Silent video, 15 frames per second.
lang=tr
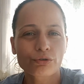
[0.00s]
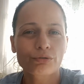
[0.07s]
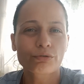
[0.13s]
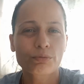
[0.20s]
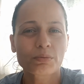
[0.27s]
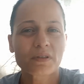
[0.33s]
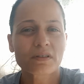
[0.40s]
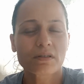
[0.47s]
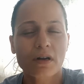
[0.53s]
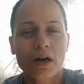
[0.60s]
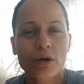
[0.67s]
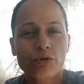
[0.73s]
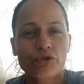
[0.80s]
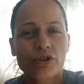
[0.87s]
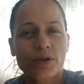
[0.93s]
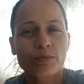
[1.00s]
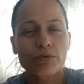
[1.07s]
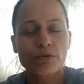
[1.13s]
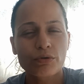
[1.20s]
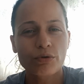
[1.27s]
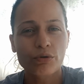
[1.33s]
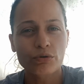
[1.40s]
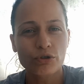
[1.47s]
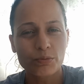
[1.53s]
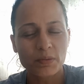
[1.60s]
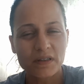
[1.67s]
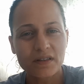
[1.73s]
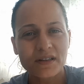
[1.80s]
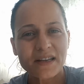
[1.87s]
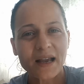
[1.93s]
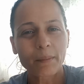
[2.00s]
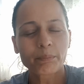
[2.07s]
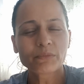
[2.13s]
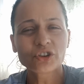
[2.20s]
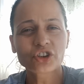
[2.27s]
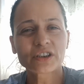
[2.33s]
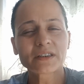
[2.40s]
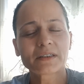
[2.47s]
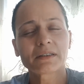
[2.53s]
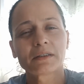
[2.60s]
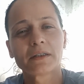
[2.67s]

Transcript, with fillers: Çünkü biz daha önce de bunun konuşmasını yapmıştık.